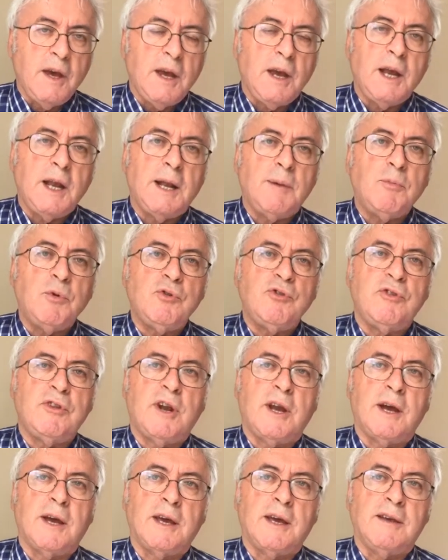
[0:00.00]
E la
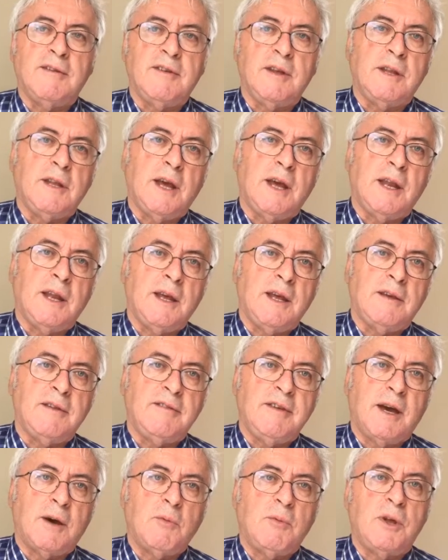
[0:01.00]
mostra che si tiene
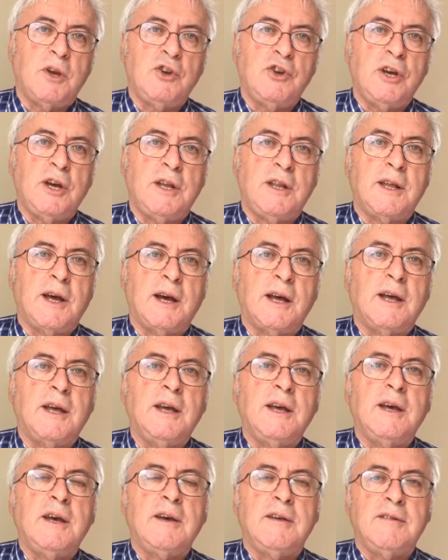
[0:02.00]
sia a Querceta
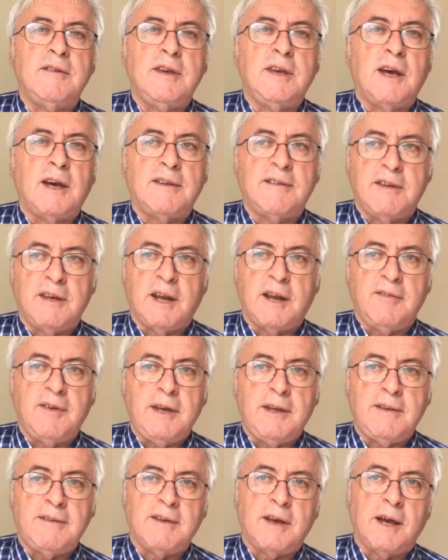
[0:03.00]
sia a
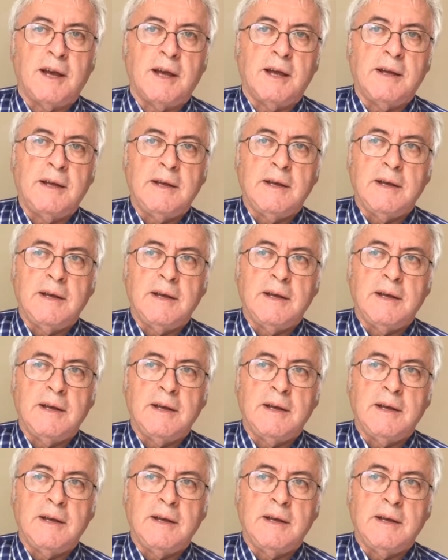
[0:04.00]
Seravezza